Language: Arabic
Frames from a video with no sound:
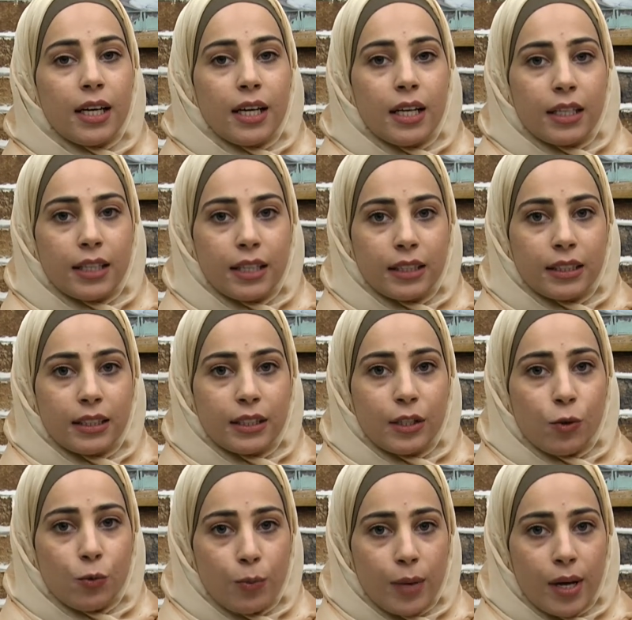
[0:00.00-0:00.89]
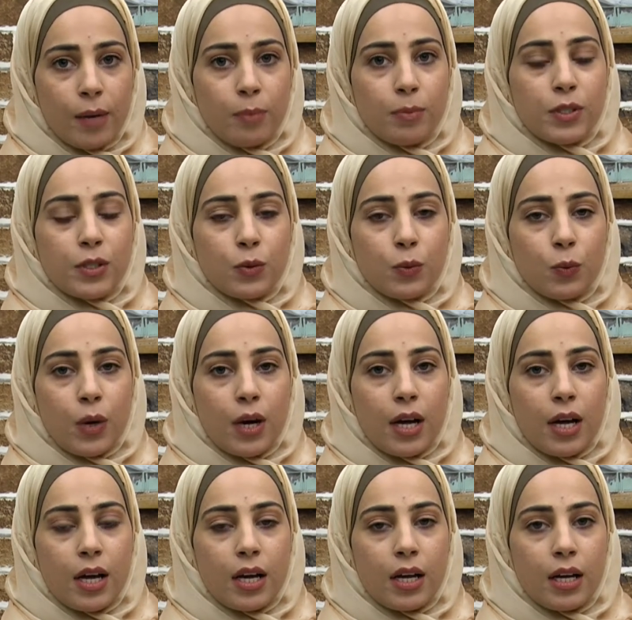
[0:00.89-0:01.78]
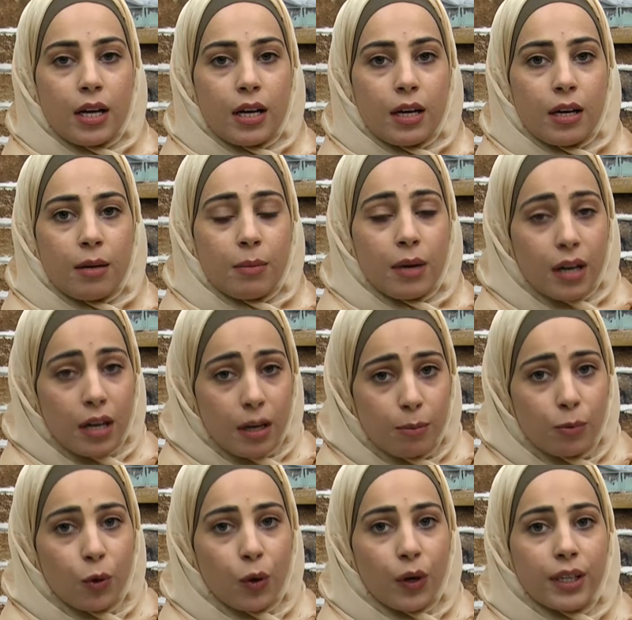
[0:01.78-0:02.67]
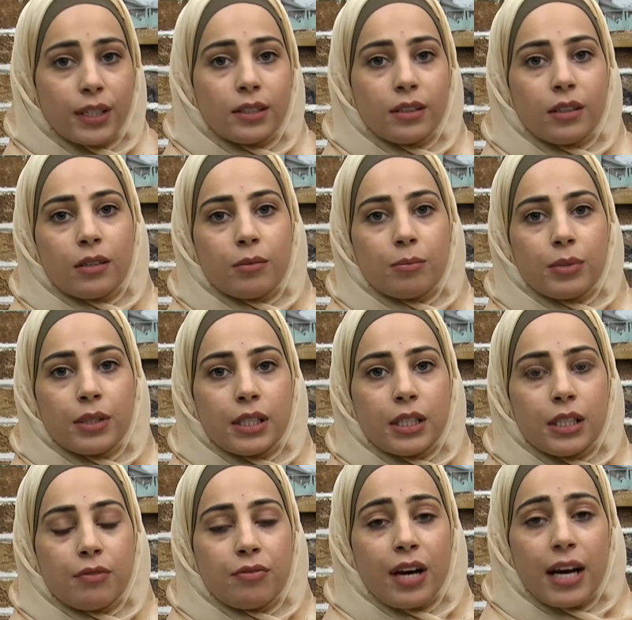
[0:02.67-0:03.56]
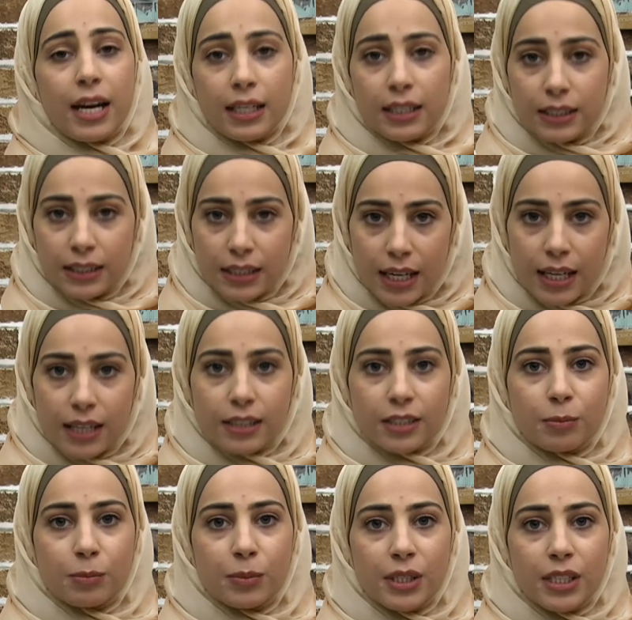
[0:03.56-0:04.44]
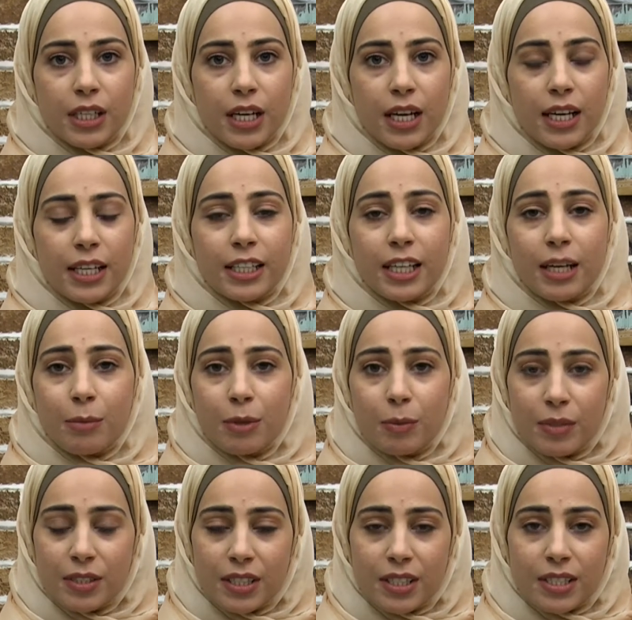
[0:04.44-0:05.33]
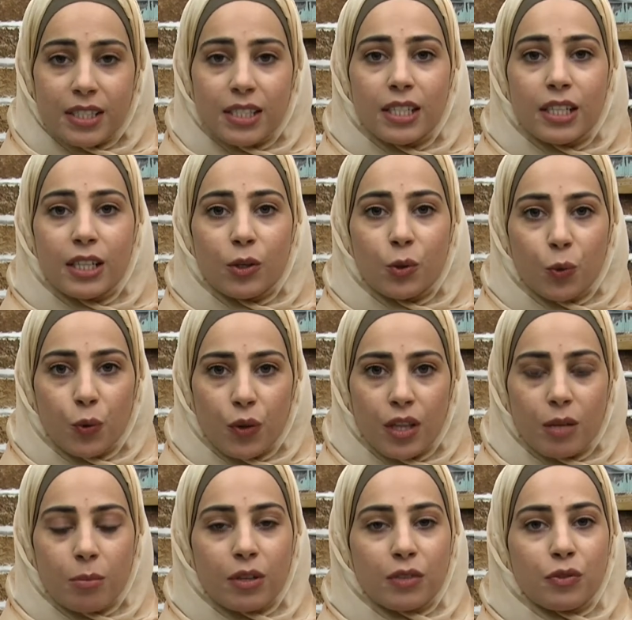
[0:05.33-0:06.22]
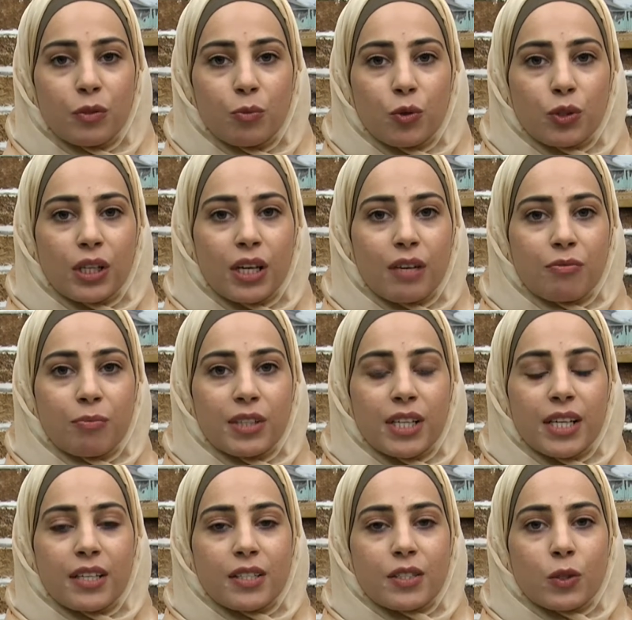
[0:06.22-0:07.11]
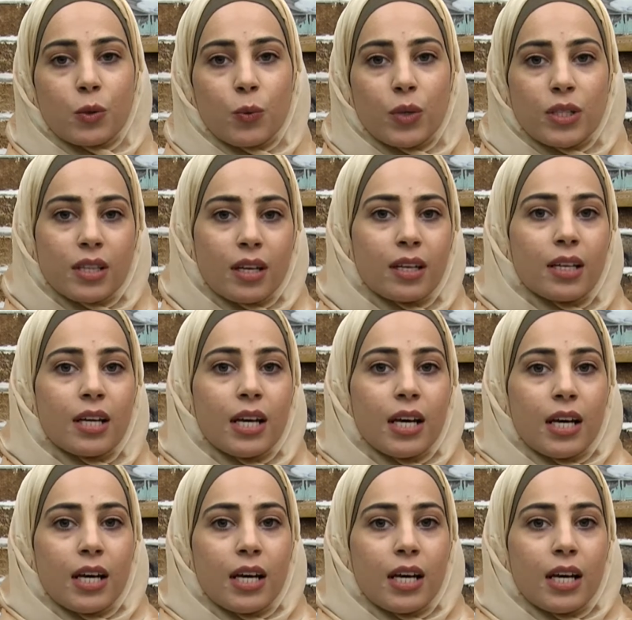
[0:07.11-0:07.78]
يعني يوم أمس وما قبله أيضا بالفعاليات بالأيام المدرسية اللي نظمت في مختلف مدارس الوطن